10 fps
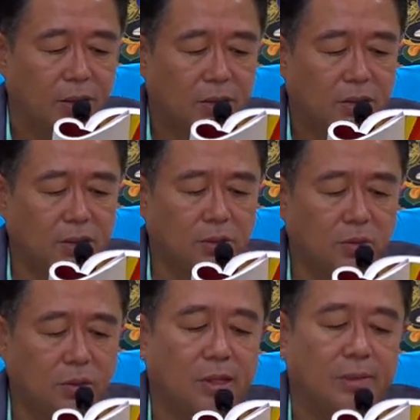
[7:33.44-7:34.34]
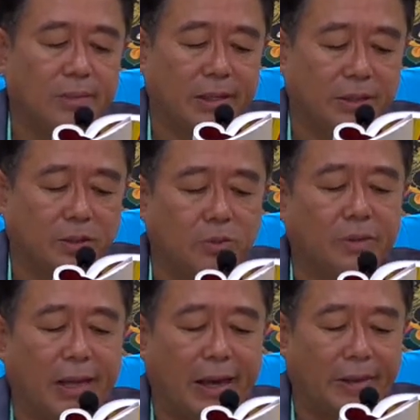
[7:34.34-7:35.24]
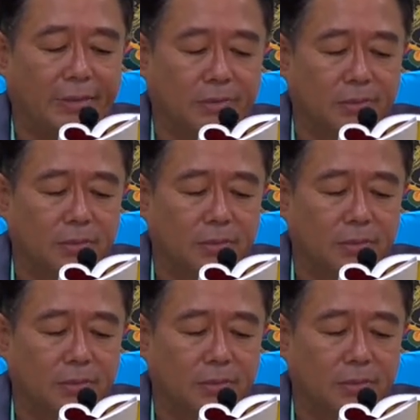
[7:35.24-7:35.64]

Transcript: 任督二脉的通连，